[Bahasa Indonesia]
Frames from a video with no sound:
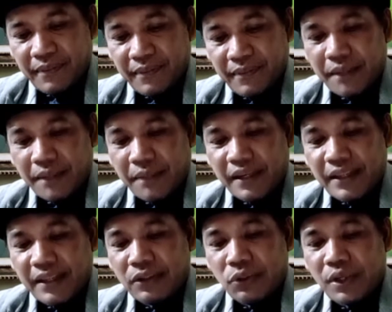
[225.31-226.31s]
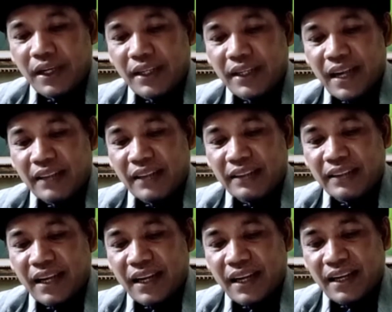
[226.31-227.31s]
yang merindu keindahan
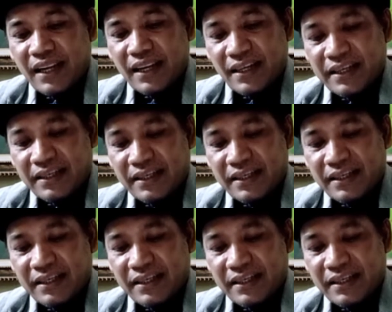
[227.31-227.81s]
cahaya,